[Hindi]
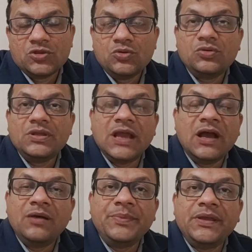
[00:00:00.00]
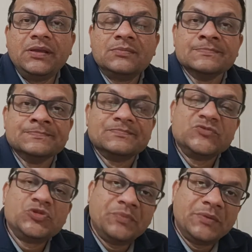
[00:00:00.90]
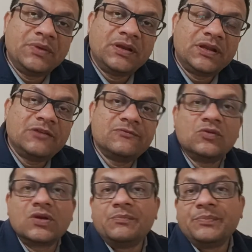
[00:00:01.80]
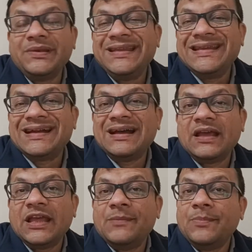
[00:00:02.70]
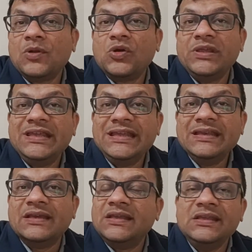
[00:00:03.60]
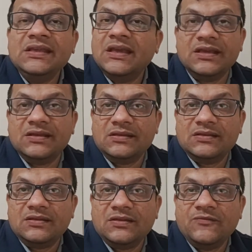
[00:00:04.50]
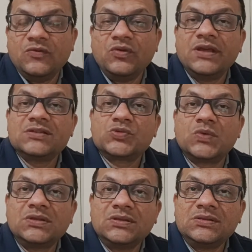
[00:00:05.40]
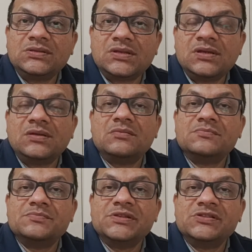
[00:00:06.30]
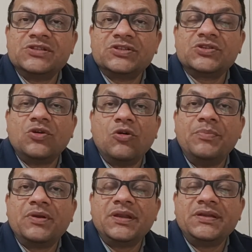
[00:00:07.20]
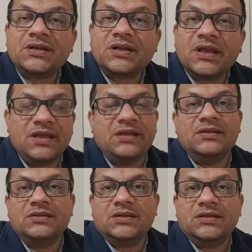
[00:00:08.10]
तो यहाँ पे जो मेंबर है वो कंपनी का एम्प्लॉई नहीं है वो एक स्वतंत्र बिजनेस ऑपरेटर है